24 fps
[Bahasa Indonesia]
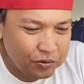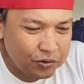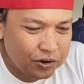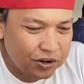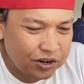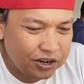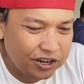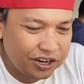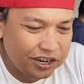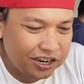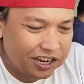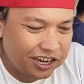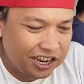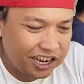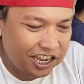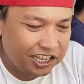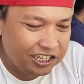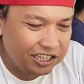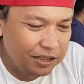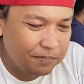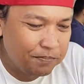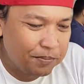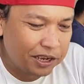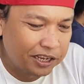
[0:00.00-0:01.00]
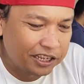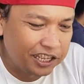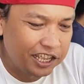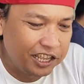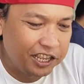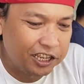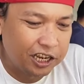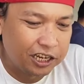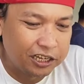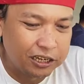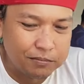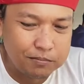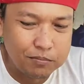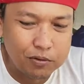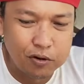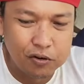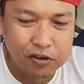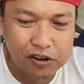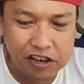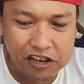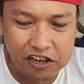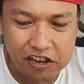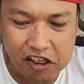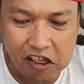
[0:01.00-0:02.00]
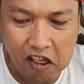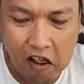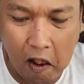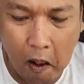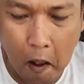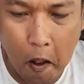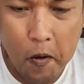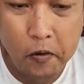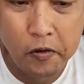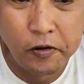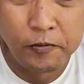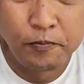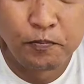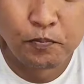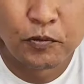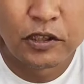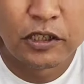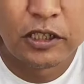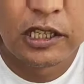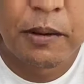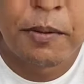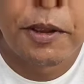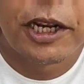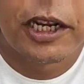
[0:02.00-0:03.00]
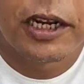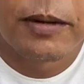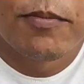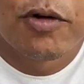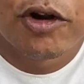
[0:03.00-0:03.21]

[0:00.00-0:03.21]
Wah, ini pakai ikan gembung. Tapi ikan